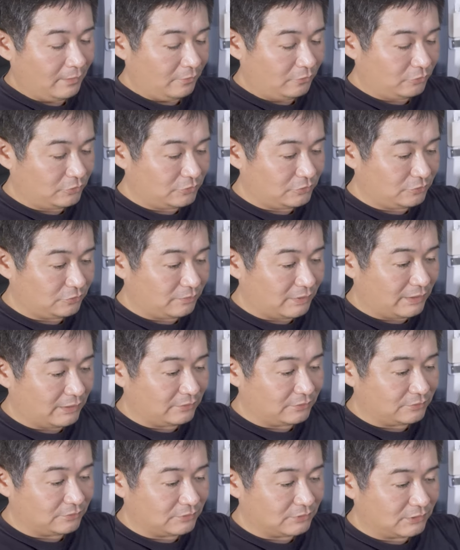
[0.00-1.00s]
こっちの
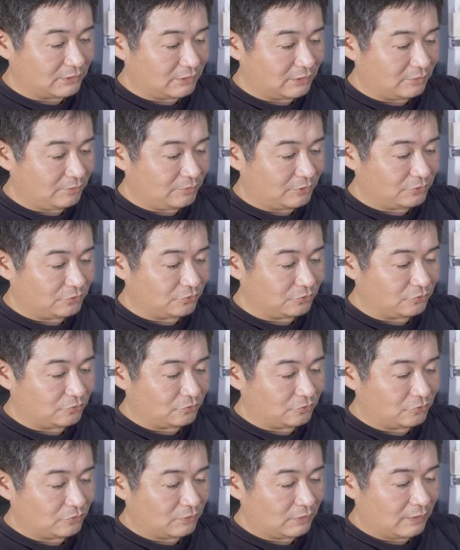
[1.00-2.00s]
マイクつけてみましょう。
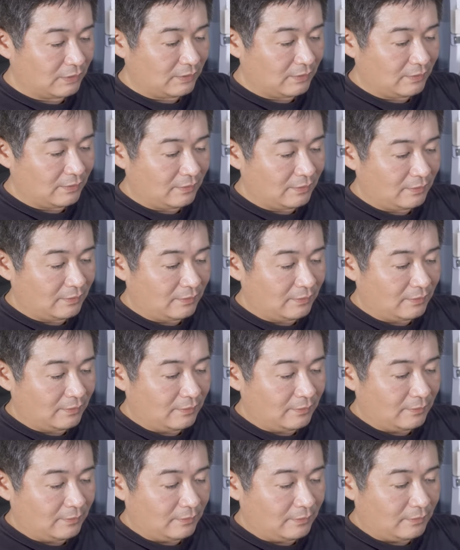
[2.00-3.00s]

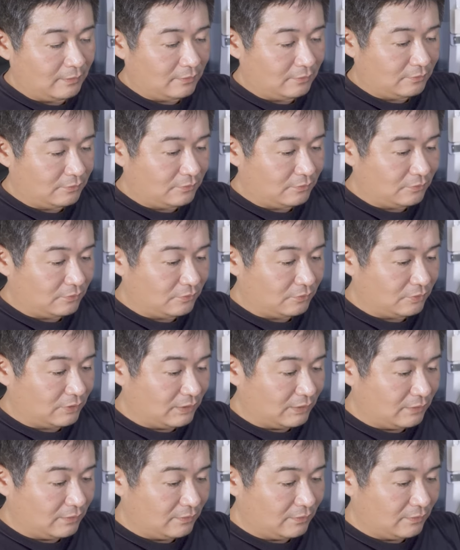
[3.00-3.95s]
えー、っとね、